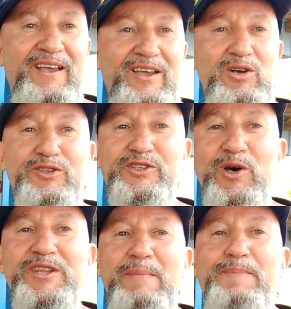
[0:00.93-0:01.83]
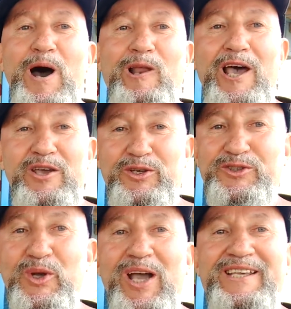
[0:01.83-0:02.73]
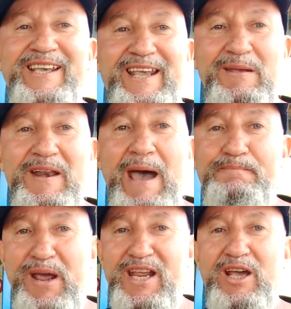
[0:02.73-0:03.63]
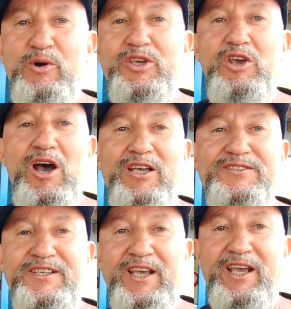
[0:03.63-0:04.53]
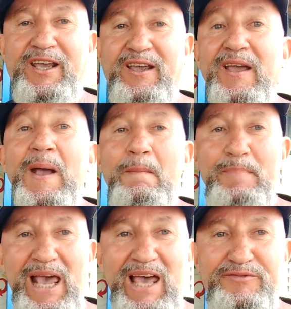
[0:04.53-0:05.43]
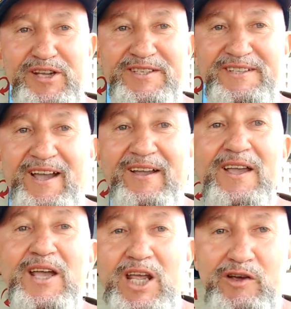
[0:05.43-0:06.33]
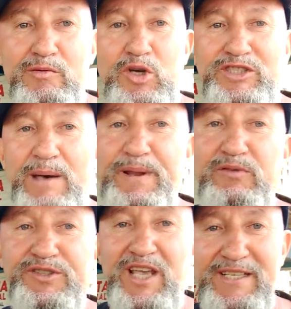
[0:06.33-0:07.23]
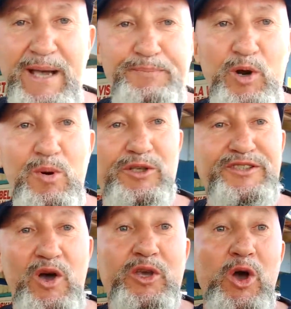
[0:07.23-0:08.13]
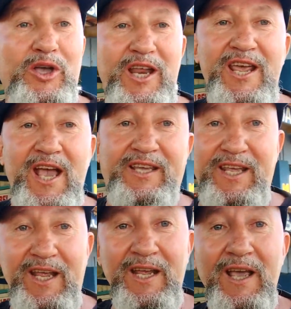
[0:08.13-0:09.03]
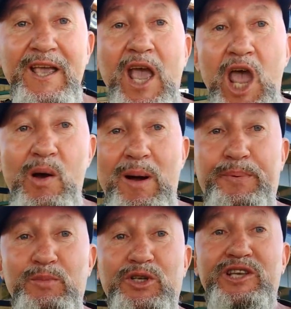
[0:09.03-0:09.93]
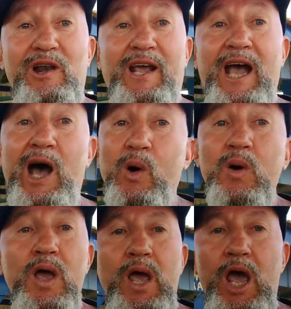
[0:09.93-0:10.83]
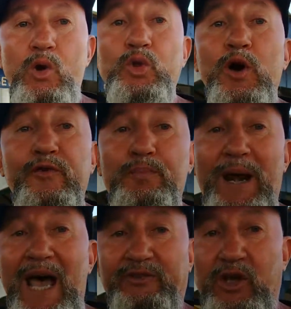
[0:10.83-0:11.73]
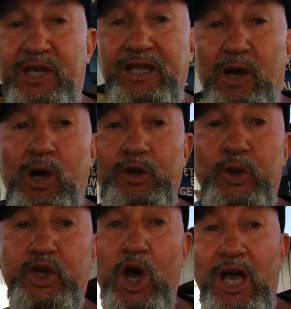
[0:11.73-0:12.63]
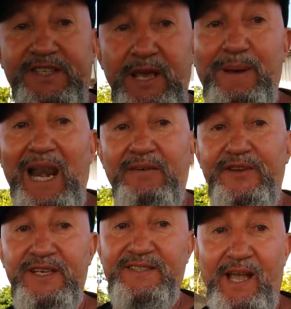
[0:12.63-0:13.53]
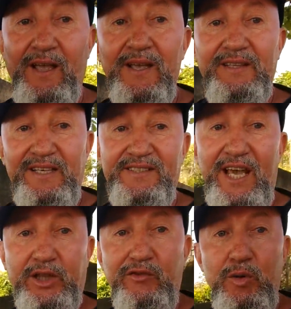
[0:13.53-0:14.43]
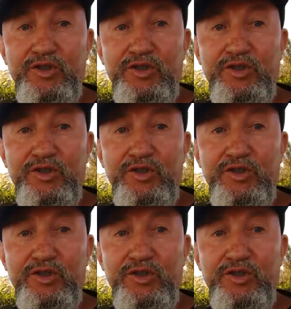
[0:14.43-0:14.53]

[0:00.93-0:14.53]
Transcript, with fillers: Eu sou o De Paula e eu estou aqui na Penha, no quiosque Bela Vista. Eu vou mostrar para vocês a promoção que eu criei aqui. É uma promoção legal, é um novo prato aqui do, do quiosque Bela Vista, tá certo?